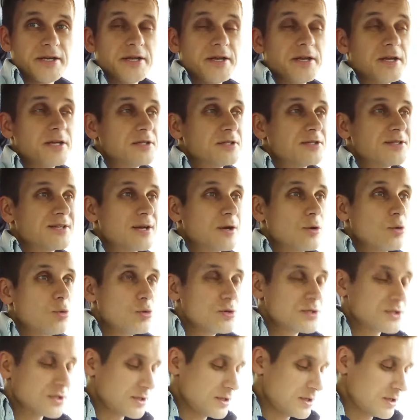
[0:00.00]
ну,
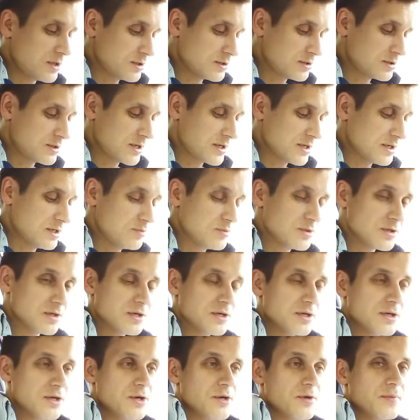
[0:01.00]
такой дать еще
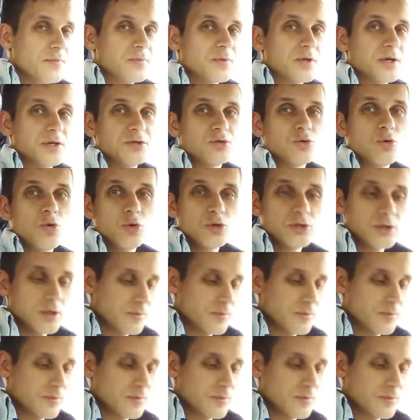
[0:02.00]
небольшой такой ответ,